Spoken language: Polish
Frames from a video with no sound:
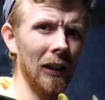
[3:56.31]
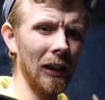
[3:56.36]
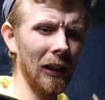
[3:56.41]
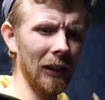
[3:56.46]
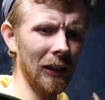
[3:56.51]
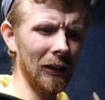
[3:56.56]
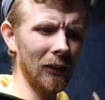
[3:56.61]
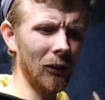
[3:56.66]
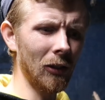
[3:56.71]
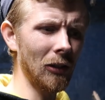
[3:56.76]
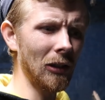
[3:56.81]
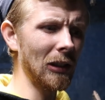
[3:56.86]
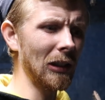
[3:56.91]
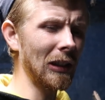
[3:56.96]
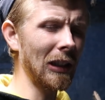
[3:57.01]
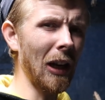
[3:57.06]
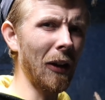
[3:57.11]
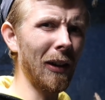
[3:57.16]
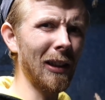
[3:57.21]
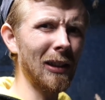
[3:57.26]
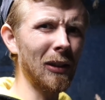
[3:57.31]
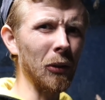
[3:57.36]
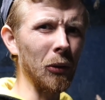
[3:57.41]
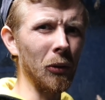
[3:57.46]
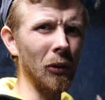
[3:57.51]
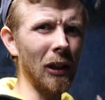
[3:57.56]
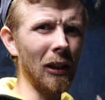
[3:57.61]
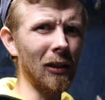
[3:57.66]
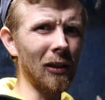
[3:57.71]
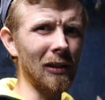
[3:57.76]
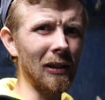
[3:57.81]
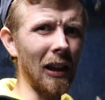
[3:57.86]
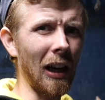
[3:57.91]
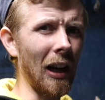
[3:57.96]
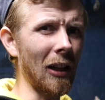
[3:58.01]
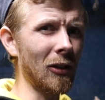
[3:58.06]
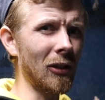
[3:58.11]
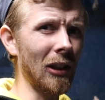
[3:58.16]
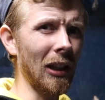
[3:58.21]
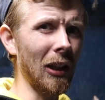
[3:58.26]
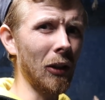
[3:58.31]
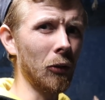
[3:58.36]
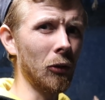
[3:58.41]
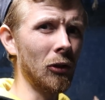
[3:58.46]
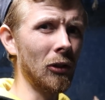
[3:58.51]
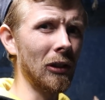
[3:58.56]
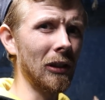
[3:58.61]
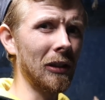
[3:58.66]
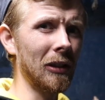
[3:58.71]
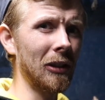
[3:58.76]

E, no i hałasuje to strasznie, a już